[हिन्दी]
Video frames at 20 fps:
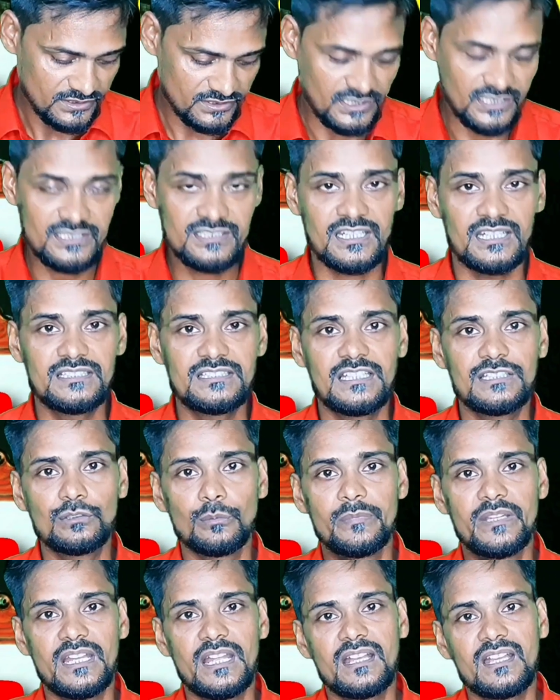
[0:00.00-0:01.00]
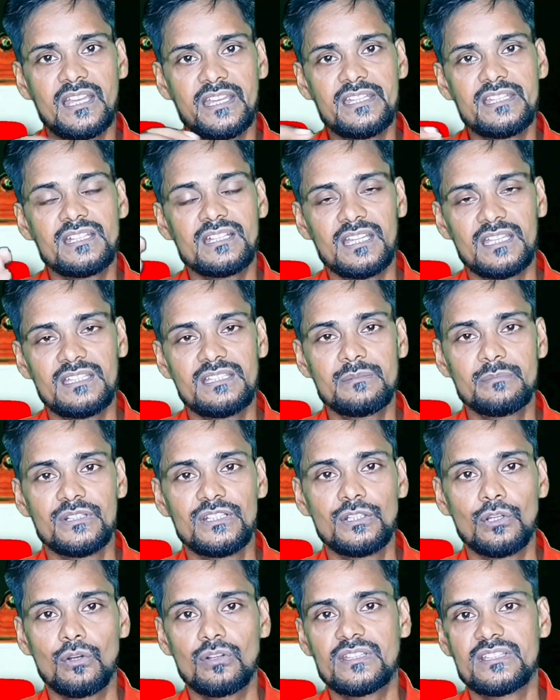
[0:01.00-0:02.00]
सर्च करते हैं तो मेरा कहीं ना कहीं
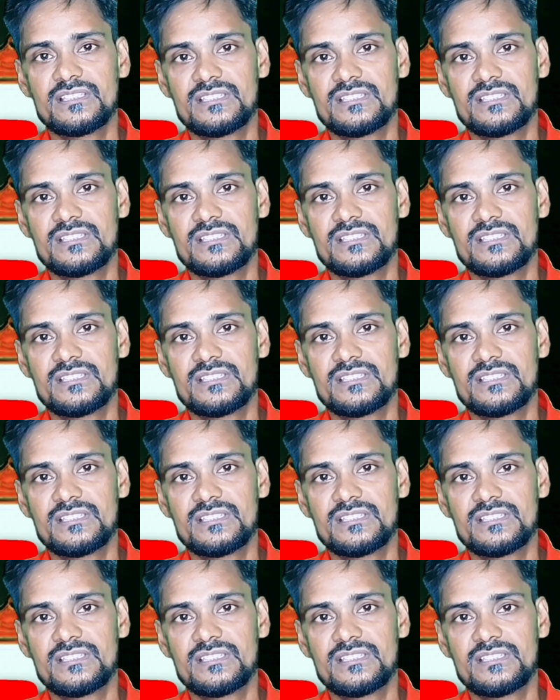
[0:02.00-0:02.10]
वीडियो